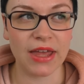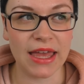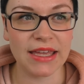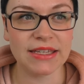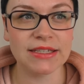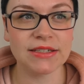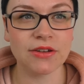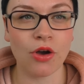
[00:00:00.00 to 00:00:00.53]

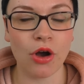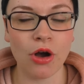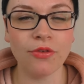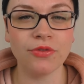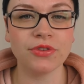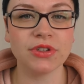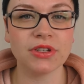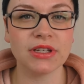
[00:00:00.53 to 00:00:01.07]
echt
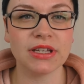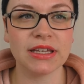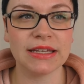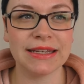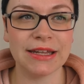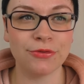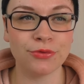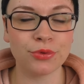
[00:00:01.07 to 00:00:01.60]
oft
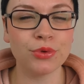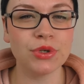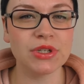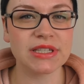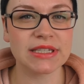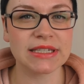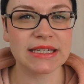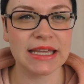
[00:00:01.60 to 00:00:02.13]
in der
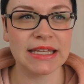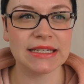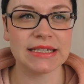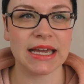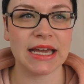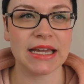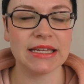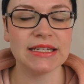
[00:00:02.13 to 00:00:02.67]
frühesten
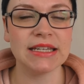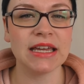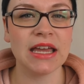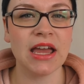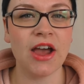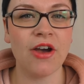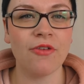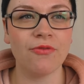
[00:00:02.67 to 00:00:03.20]
Kindheit,
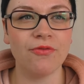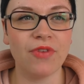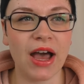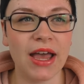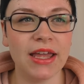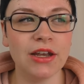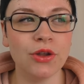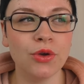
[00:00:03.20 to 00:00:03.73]

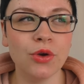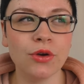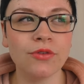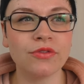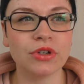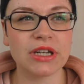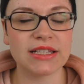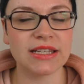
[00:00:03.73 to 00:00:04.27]
weil
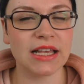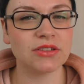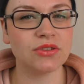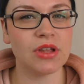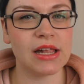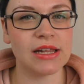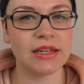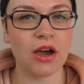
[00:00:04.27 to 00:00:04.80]
irgendwo in der
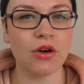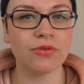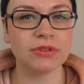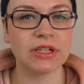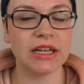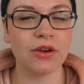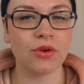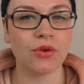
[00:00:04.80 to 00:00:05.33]
sexuellen
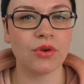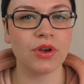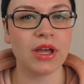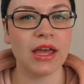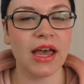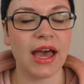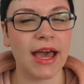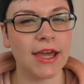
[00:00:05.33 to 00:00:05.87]
Aufklärung
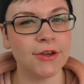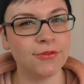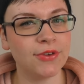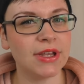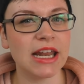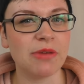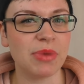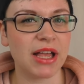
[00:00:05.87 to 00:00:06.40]
ein
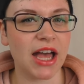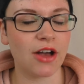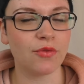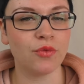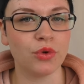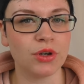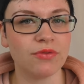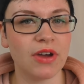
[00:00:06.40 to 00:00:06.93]
Fehler
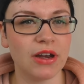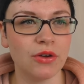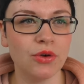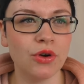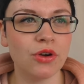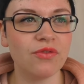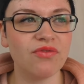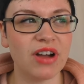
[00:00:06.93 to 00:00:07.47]
begangen wurde, weil
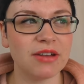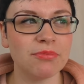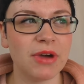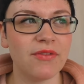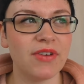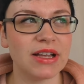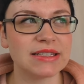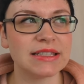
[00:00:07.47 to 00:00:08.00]
irgendwann
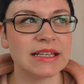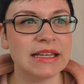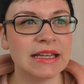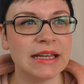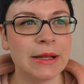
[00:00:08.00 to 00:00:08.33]
mal was